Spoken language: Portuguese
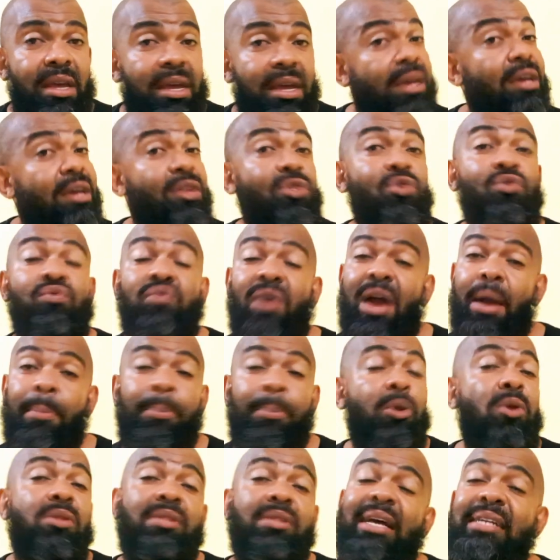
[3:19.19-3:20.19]
e não vai
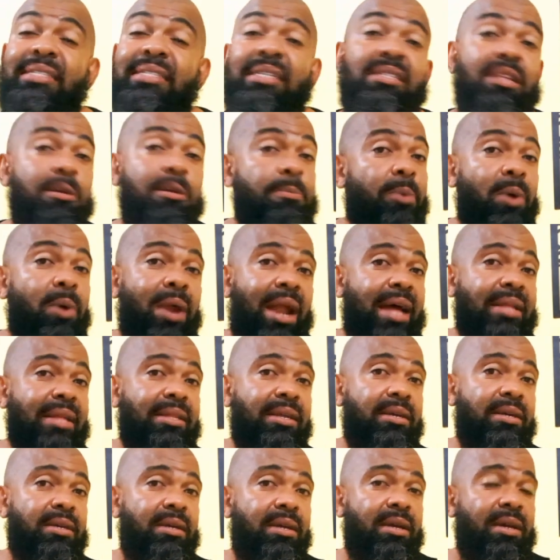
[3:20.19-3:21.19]
aprontar essa
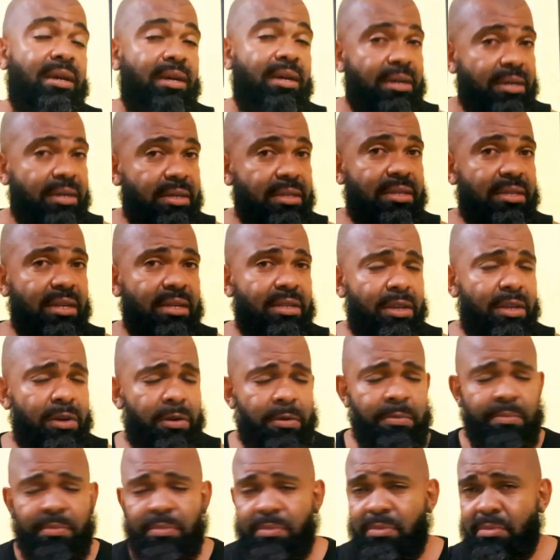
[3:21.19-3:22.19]
temporada.
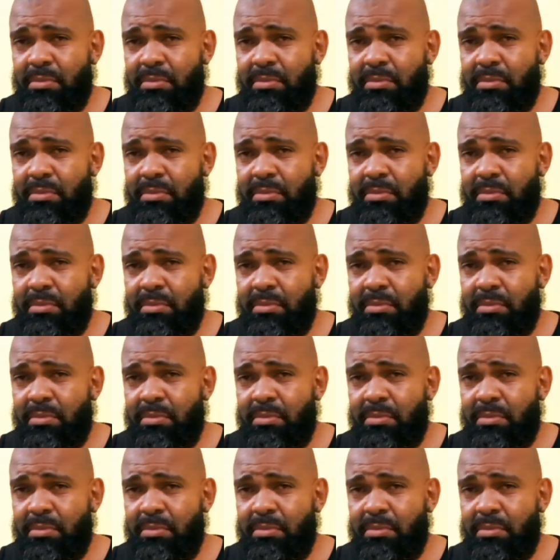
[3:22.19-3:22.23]
Entendeu?